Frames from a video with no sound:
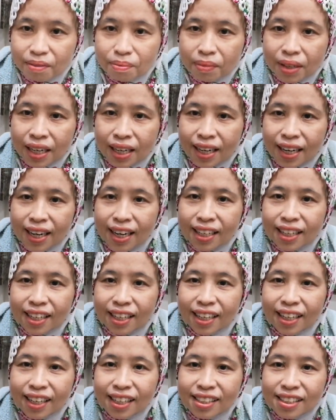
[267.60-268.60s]
makan
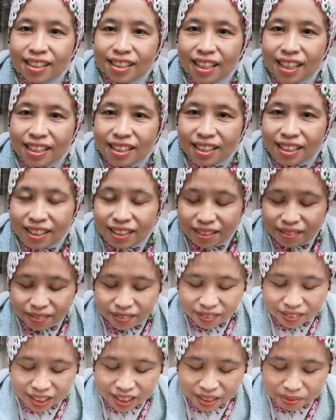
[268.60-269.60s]
guys guys
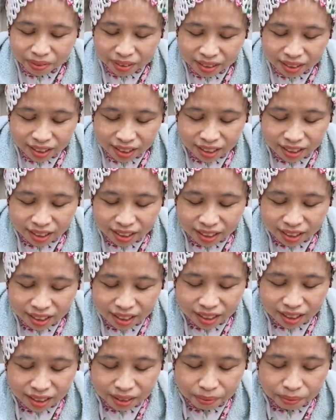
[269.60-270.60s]
mulai
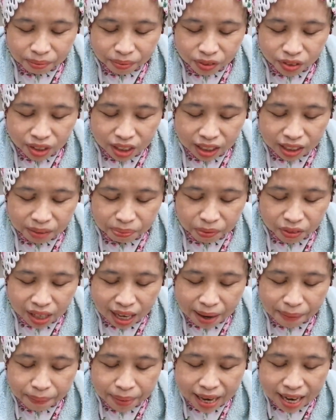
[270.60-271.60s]
mulai
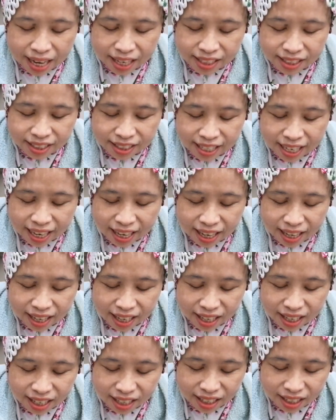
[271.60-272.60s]
pulang
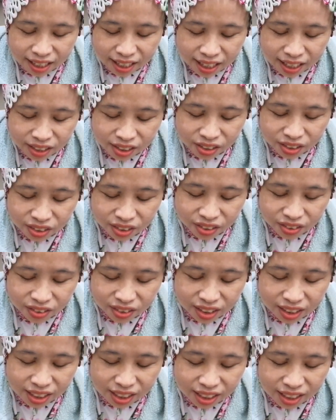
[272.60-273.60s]
belanja langsung
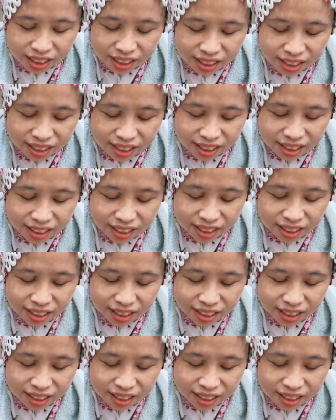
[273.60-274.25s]
nyuci